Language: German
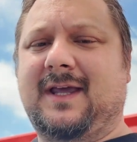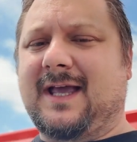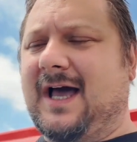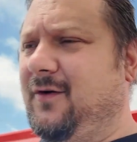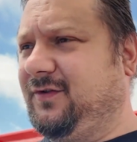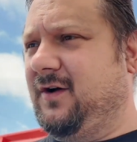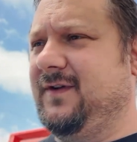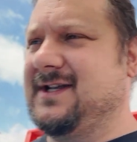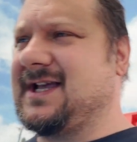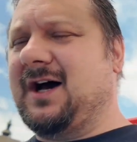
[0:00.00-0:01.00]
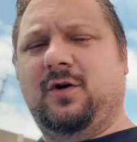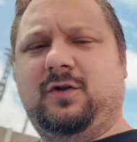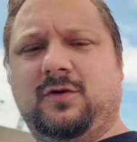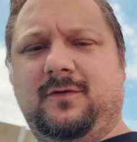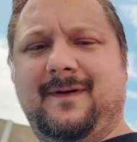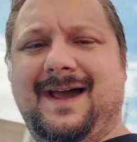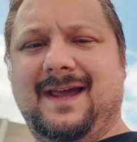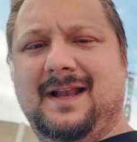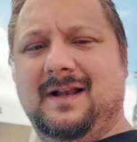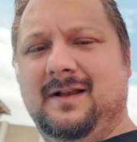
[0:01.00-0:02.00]
Gekauft habe ich das Auto,
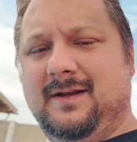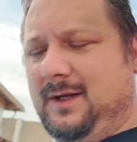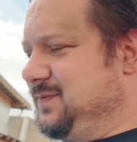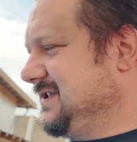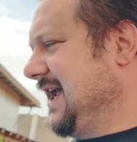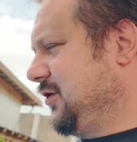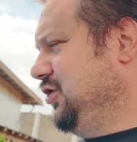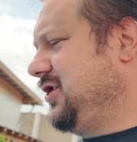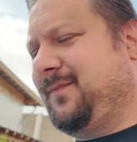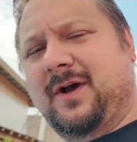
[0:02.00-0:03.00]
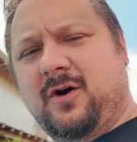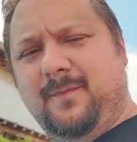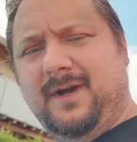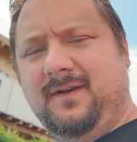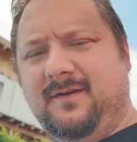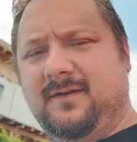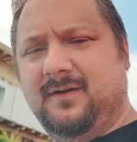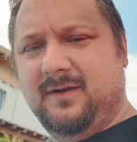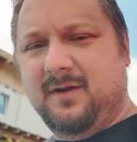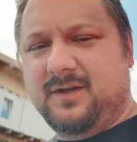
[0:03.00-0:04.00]
weil ich es sehr günstig bekommen.
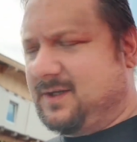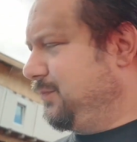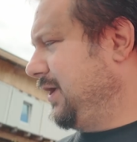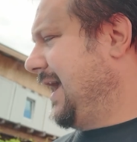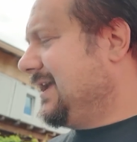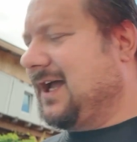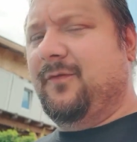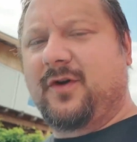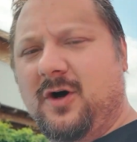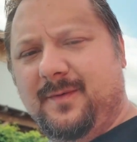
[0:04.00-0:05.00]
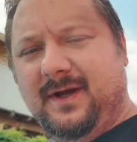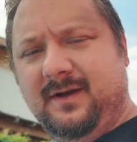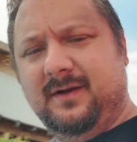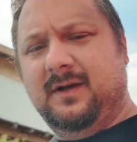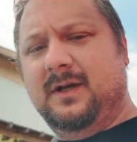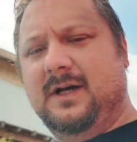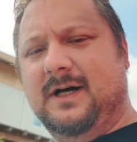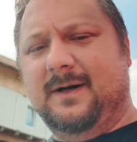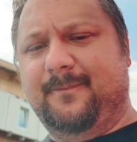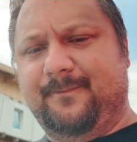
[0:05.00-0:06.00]
Das ist eine Projektaufgabe.
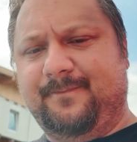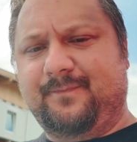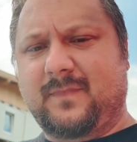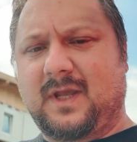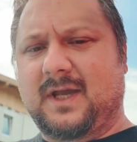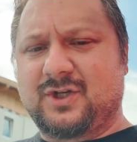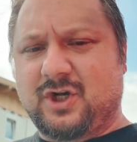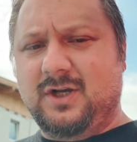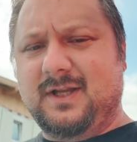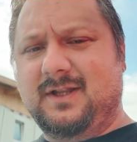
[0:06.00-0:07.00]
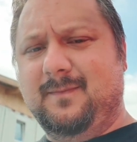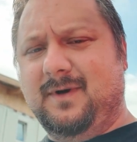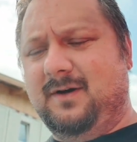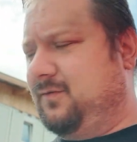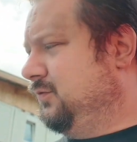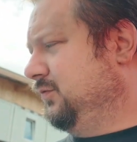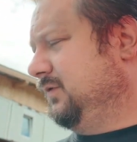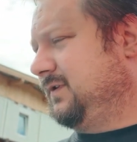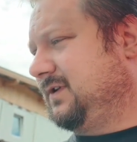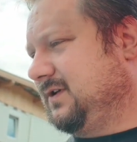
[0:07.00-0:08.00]
Ähm, er schaltet nicht mehr
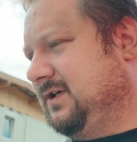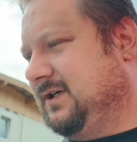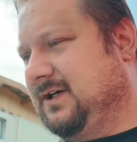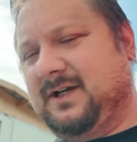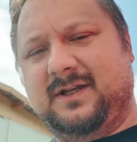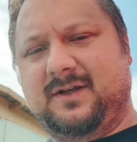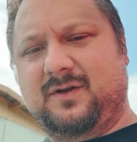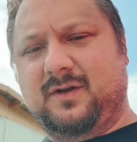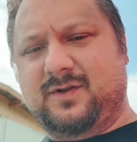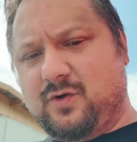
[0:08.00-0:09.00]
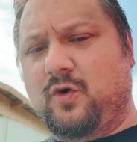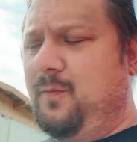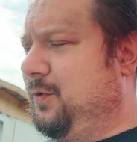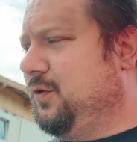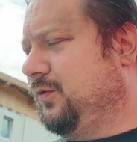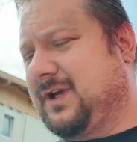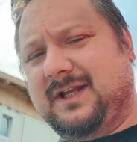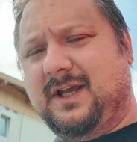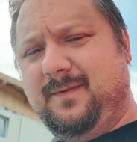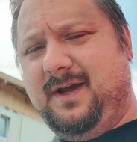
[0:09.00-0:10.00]
und äh, also Kupplung und
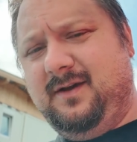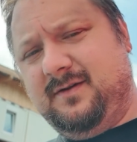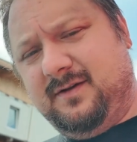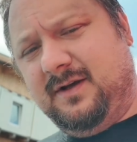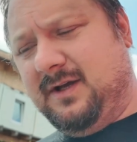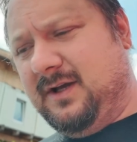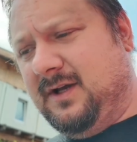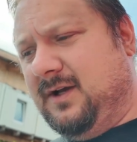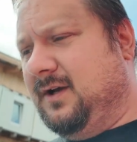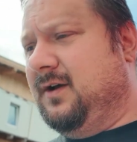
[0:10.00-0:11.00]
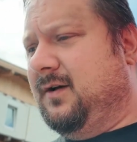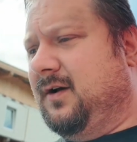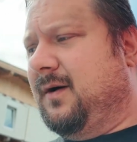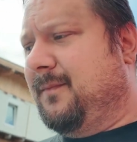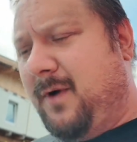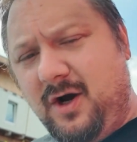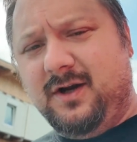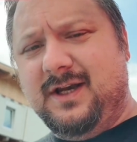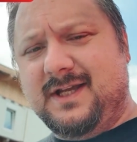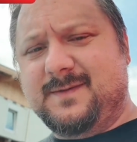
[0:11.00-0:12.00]
Getriebe
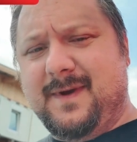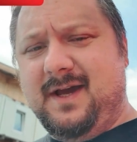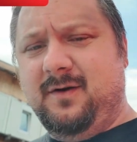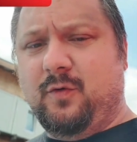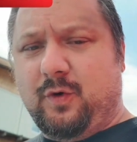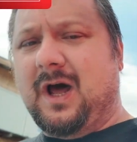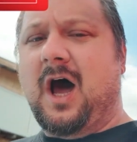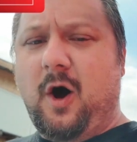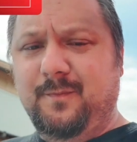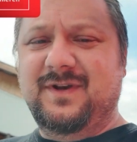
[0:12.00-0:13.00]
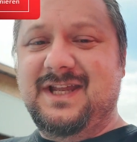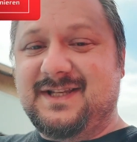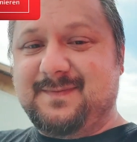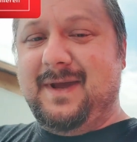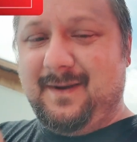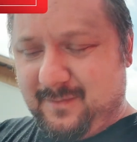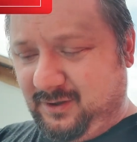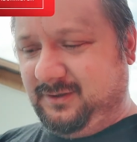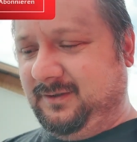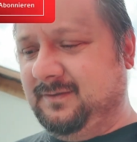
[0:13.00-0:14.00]
machen nichts mehr oder haben nichts mehr
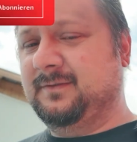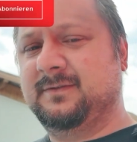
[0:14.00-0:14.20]
gemacht.